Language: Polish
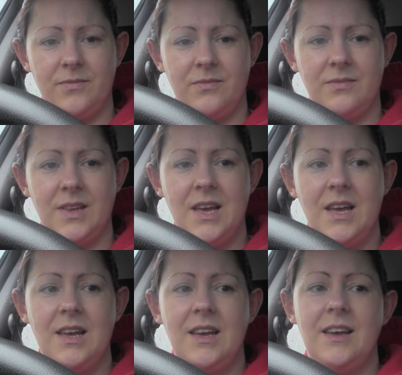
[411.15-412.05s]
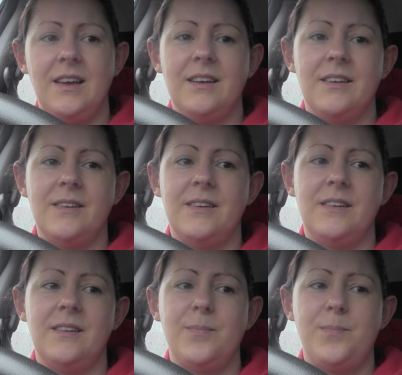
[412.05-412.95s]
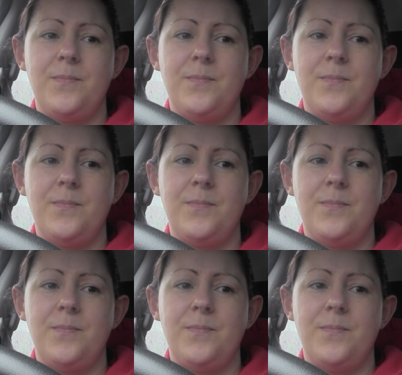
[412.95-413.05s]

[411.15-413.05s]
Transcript: Mm, e,